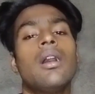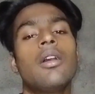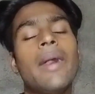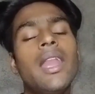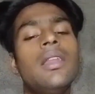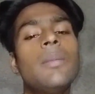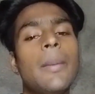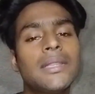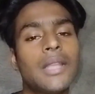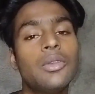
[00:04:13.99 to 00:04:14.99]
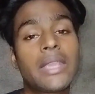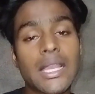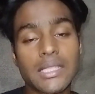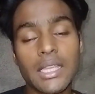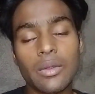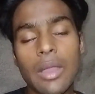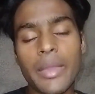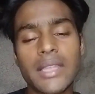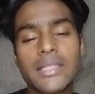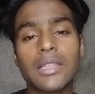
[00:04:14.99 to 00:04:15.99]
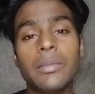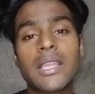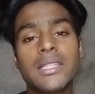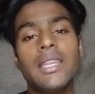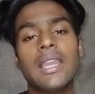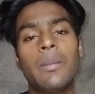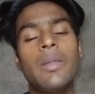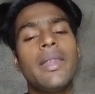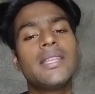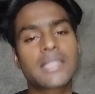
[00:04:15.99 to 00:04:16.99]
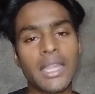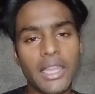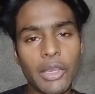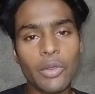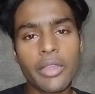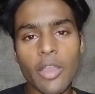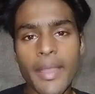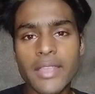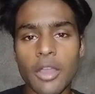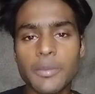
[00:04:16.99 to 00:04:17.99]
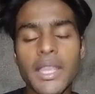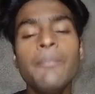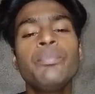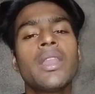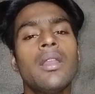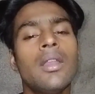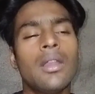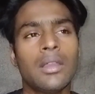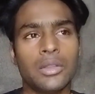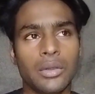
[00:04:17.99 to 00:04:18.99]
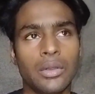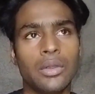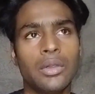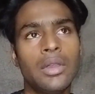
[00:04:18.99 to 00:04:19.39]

और भाई मैं बता दूँ क्या सीन हुआ मेरे साथ में एक्चुअली अभी मैं डिसकंटिन्यू हो गया भाई जॉब से तो